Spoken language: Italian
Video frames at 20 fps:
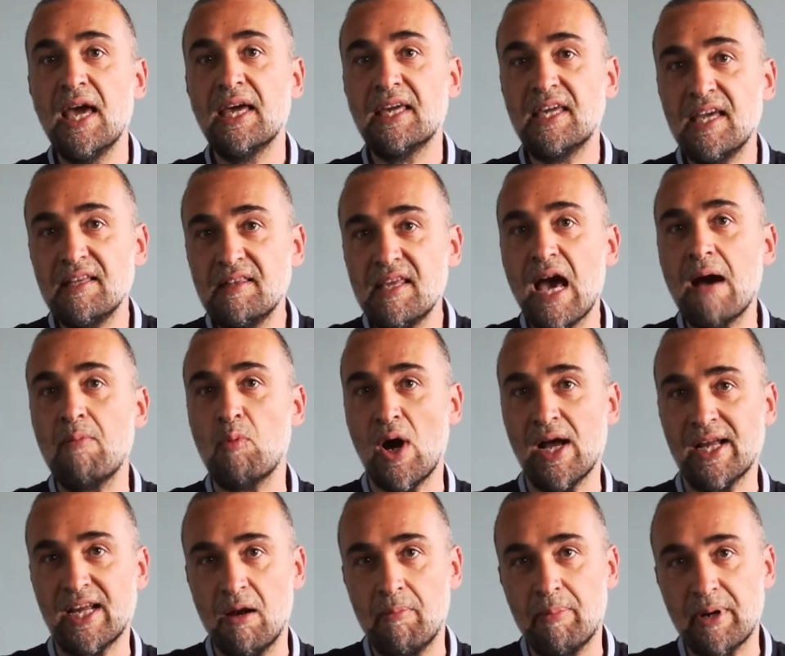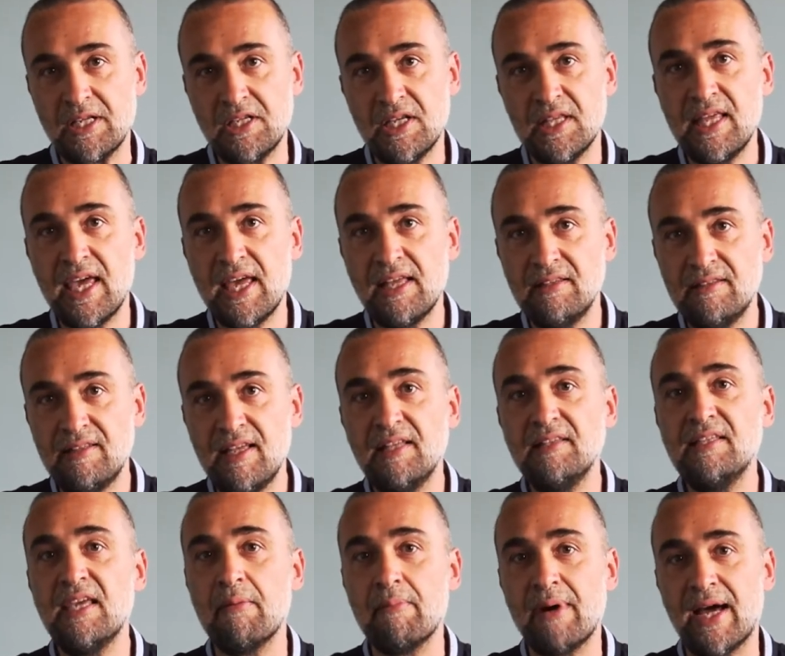Chiediamo anche al Presidente
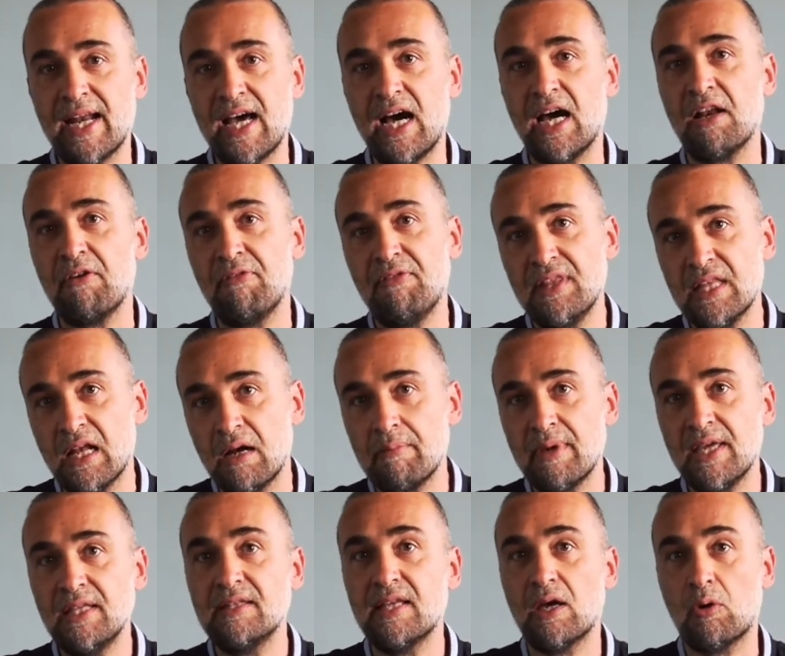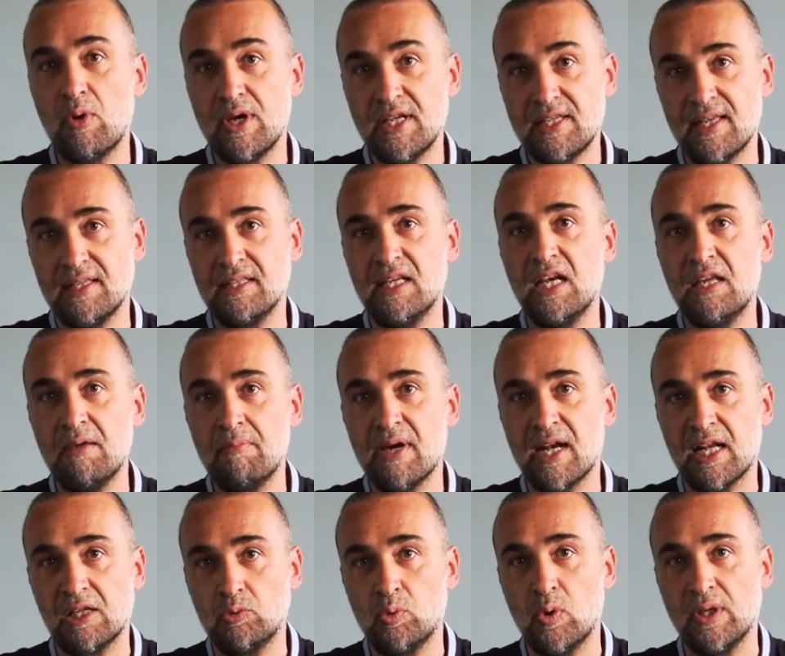di emanare finalmente questa
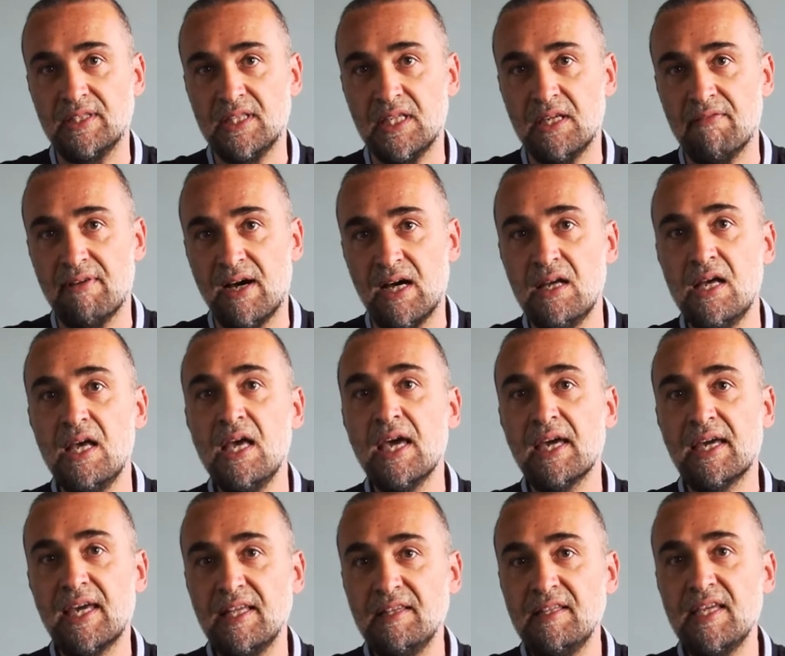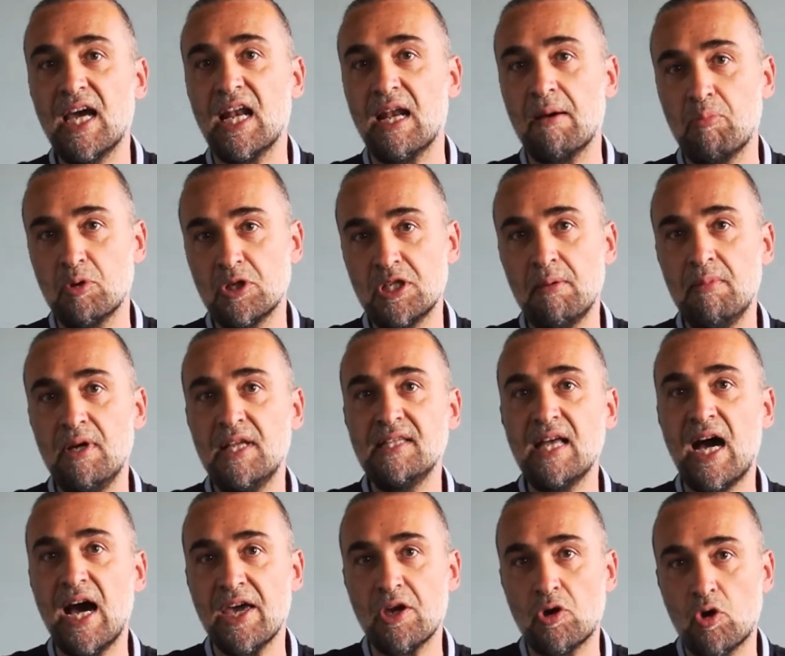delibera attuativa che dia la
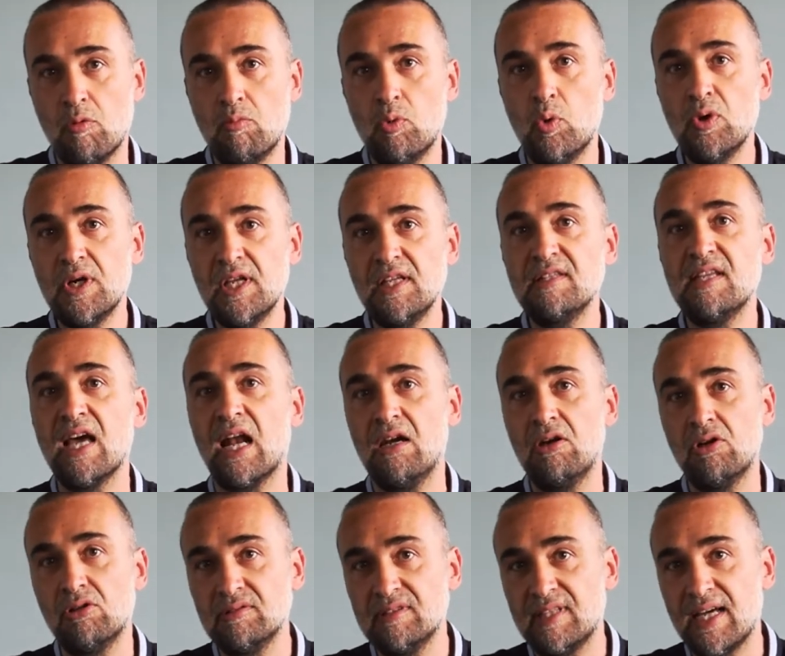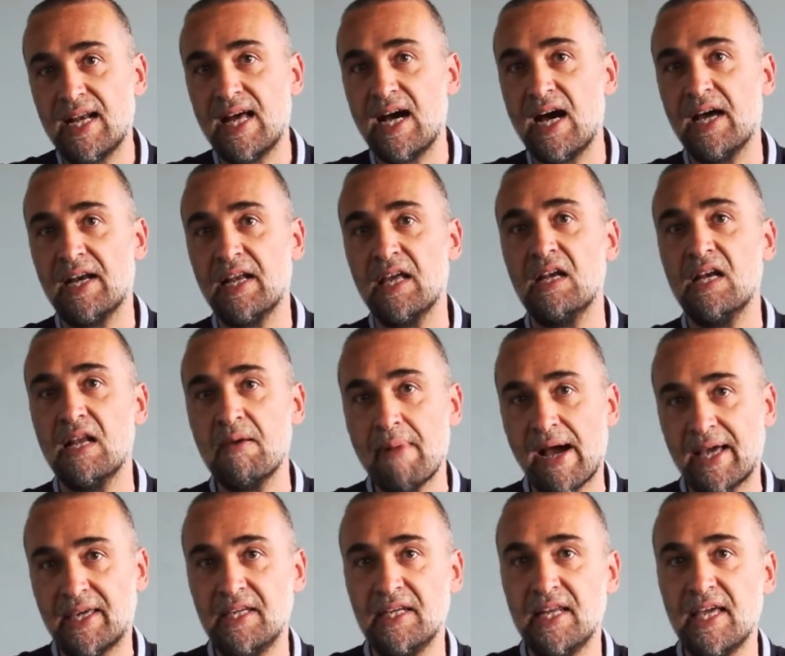possibilità ai comuni di allontanare le
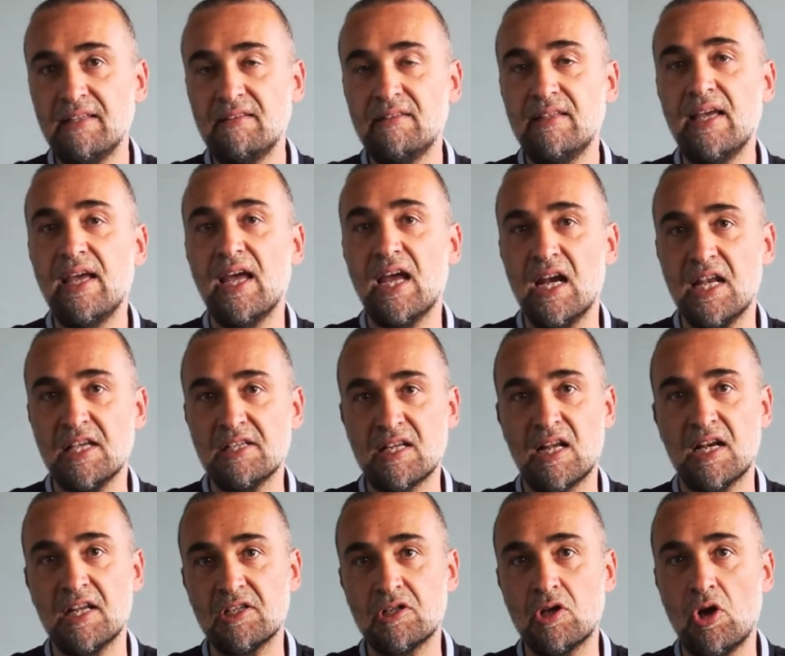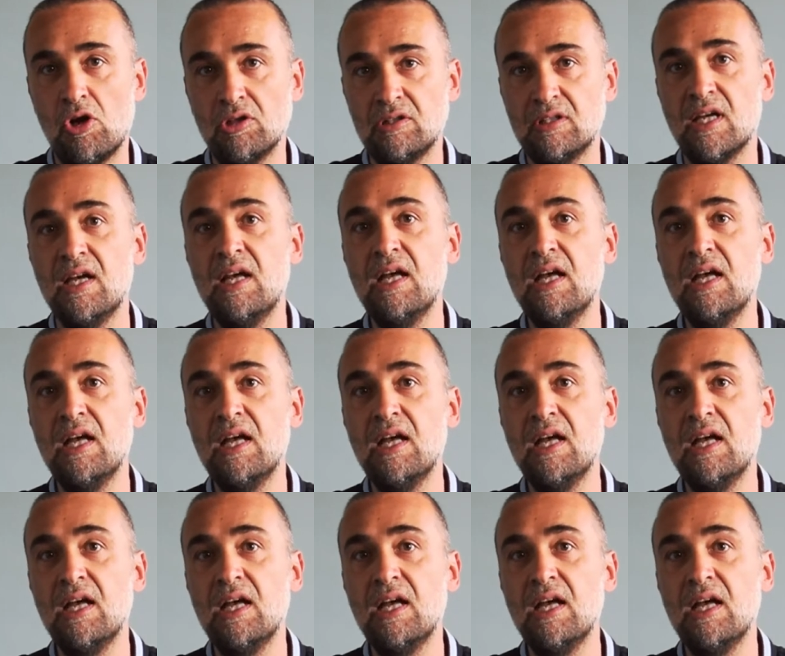macchinette e le sale slot